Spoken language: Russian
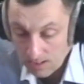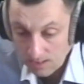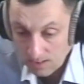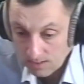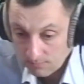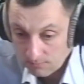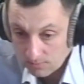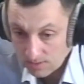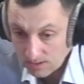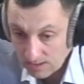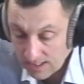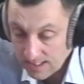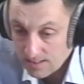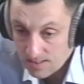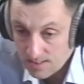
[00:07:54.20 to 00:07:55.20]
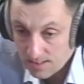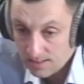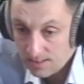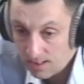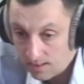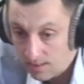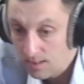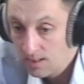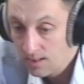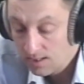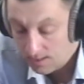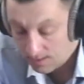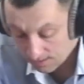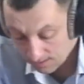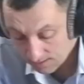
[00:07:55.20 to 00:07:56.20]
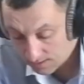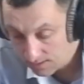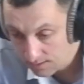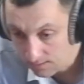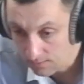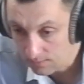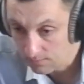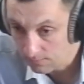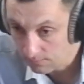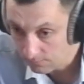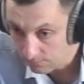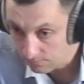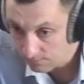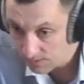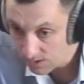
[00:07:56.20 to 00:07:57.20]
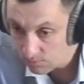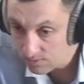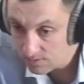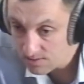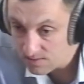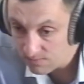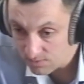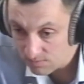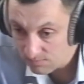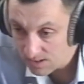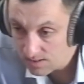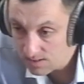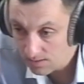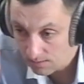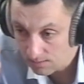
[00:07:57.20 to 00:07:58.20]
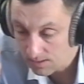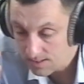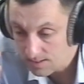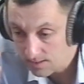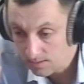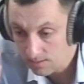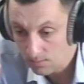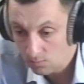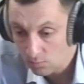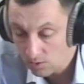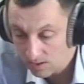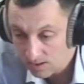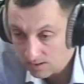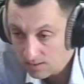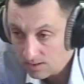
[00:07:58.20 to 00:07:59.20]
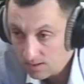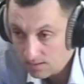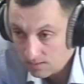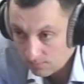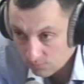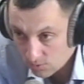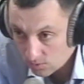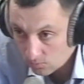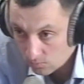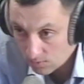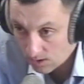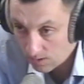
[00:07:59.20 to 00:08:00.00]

вот эти сигналы – Э, находится в животе, если э, более конкретно в желудке.